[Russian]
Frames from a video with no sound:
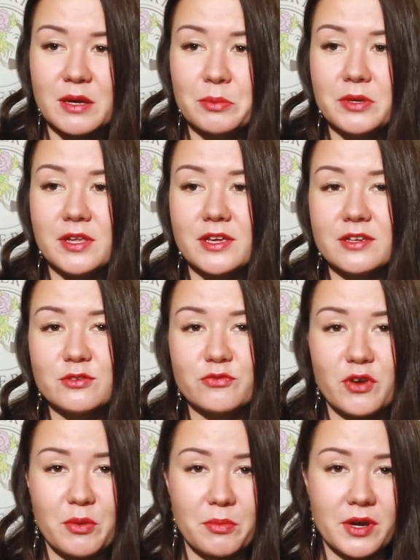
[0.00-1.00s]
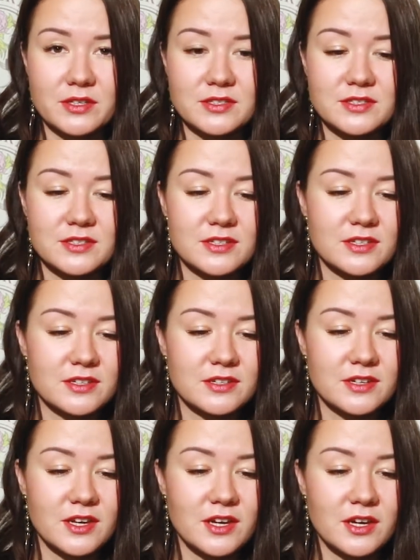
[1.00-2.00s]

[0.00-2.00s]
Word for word: обилия информации,